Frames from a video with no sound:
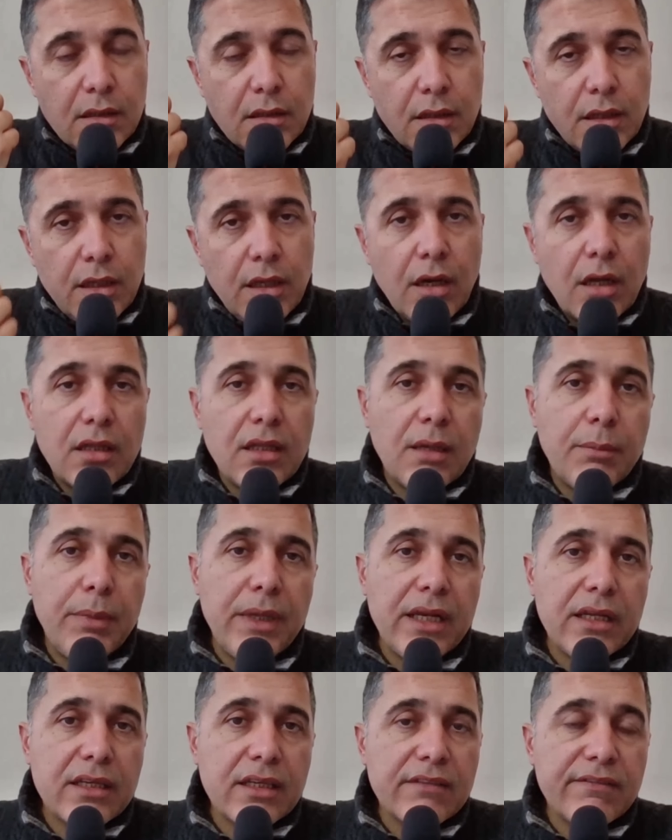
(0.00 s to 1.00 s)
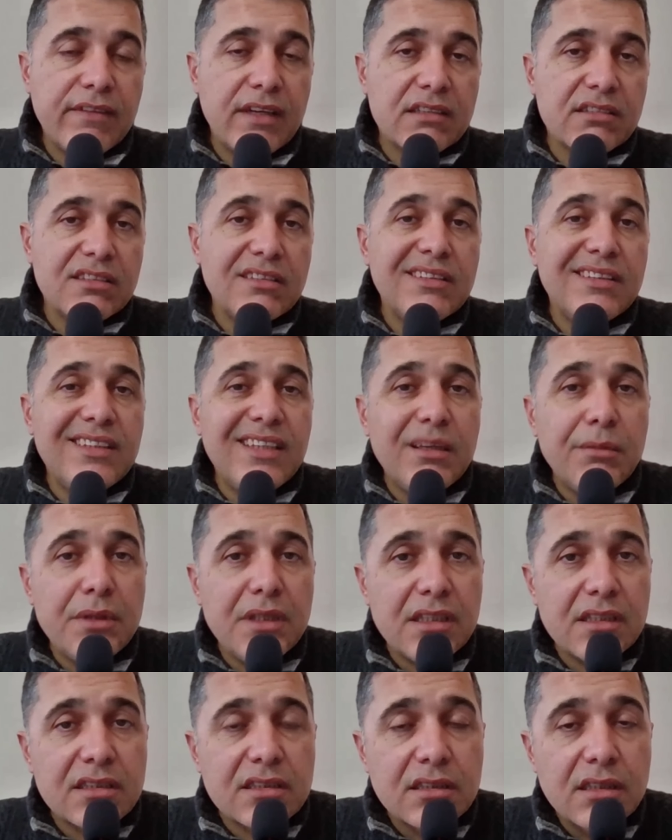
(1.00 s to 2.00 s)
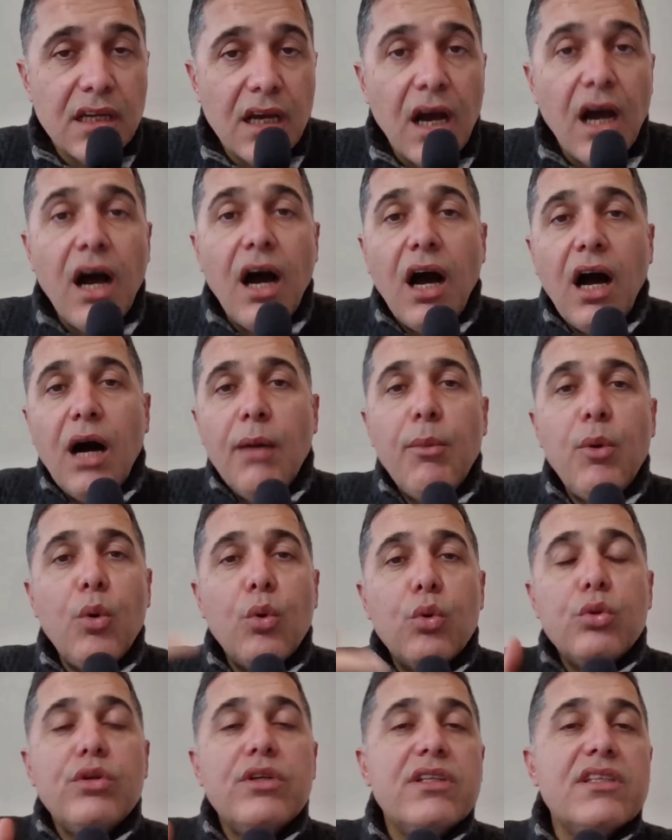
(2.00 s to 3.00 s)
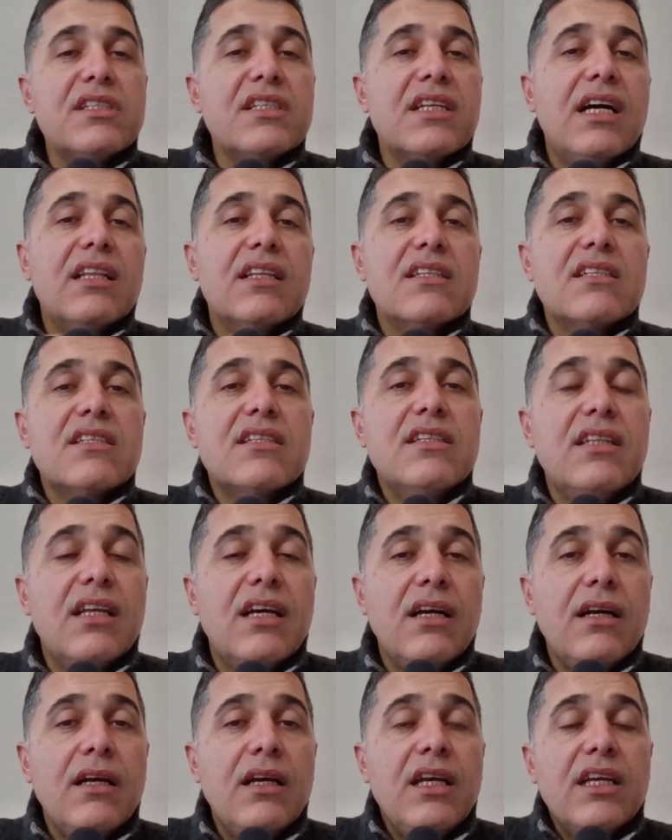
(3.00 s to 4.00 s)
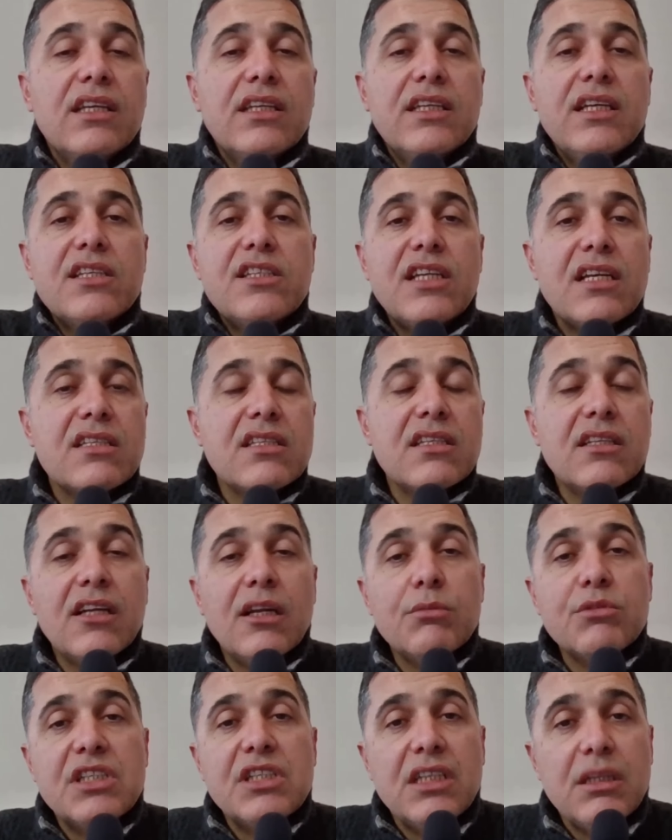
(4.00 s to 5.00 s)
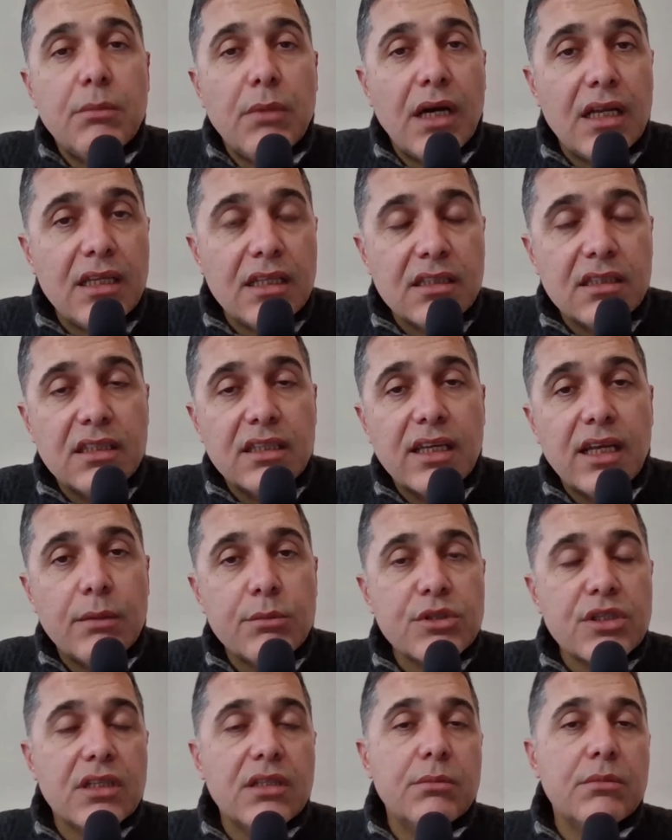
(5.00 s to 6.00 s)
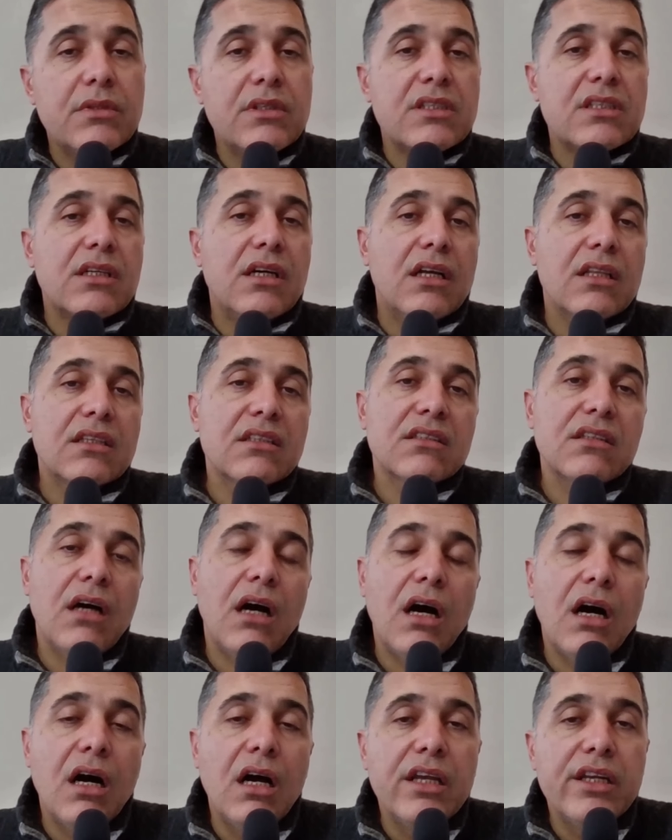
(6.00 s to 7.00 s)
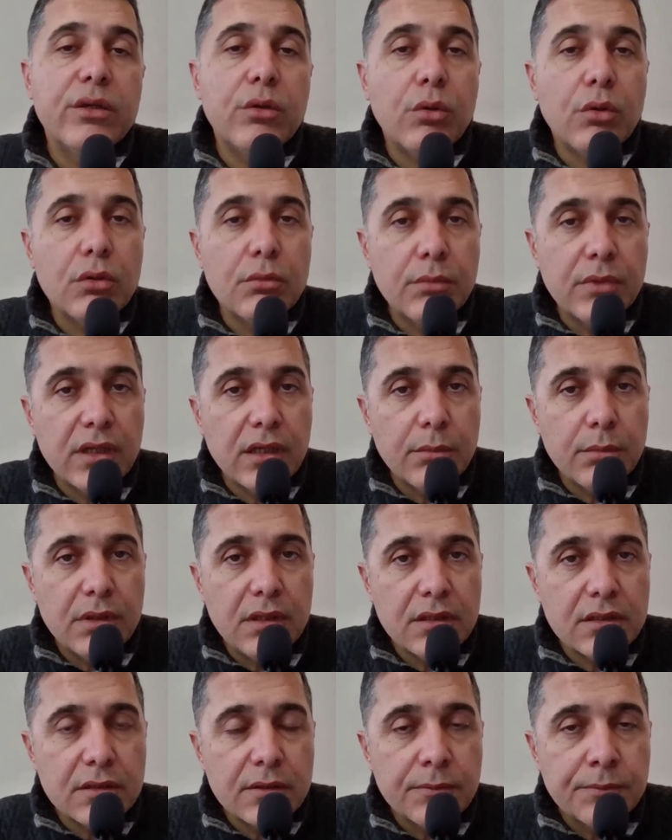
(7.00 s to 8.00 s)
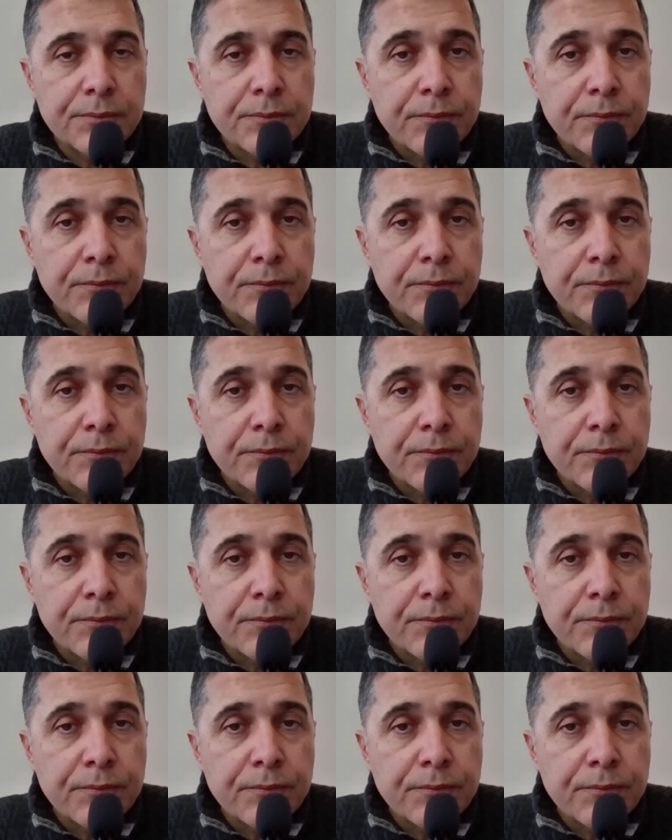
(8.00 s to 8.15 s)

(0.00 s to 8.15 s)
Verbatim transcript: E, Allah bereket versin diyebilir. Ama onun risk algısıyla geçen sene almış yeni maliyetini gelmiş adamın risk algısı aynı olmayabilir.